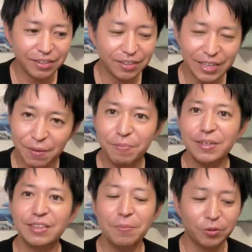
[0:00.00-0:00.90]
やっぱ
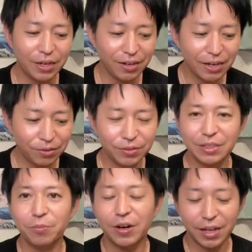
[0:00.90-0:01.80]
りでもだからといっ
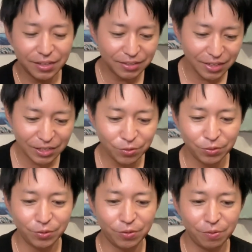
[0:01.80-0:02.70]
ても完全にこ
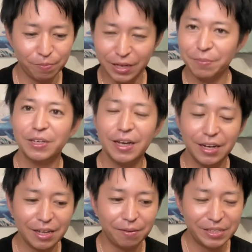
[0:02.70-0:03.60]
の学びか
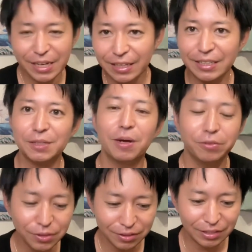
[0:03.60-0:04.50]
ら逃げてしま
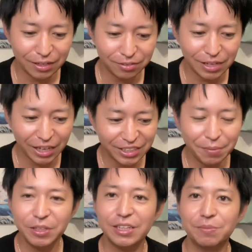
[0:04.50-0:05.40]
うっていう、諦
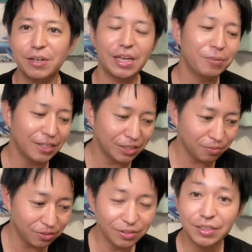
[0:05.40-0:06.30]
めてしまう、やめてし
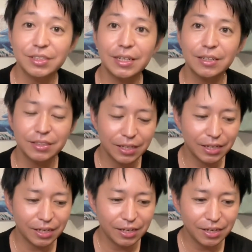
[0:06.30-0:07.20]
まうってうんじゃなく
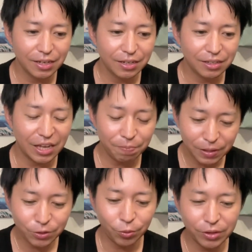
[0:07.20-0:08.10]
て、やっ
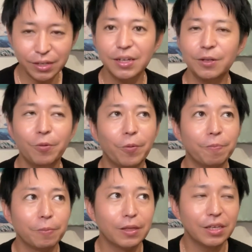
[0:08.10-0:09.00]
ぱりこれだけ
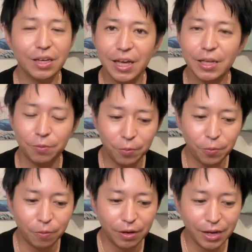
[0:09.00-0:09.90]
の機会
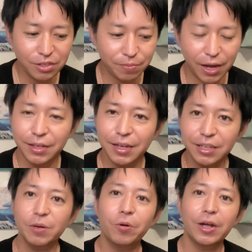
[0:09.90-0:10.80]
をある意味与
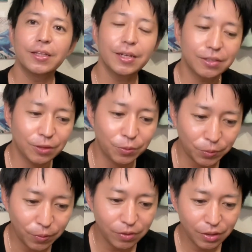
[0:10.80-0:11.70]
えてもらえたってこ
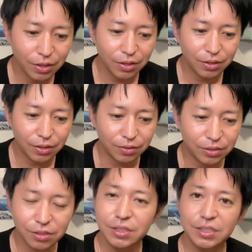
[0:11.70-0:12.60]
と。うん、
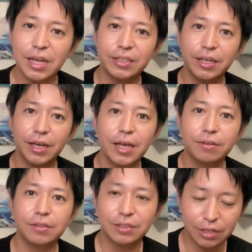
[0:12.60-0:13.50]
ツインスターに出会え
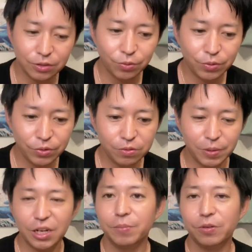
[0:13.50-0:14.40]
るっていう、そういう
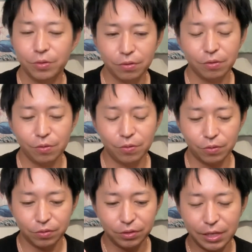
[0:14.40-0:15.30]
学び
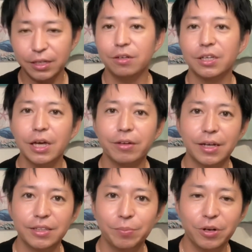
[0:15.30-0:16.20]
をできる機会を
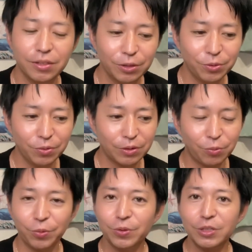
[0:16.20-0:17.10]
与えてもらうってことって
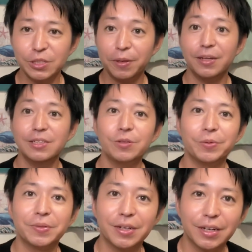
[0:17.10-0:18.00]
本当に素晴らしい
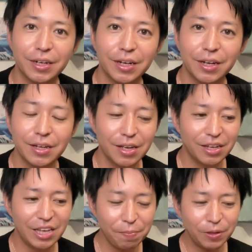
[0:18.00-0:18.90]
ことだから、
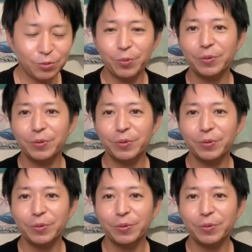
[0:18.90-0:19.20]
やっぱりここ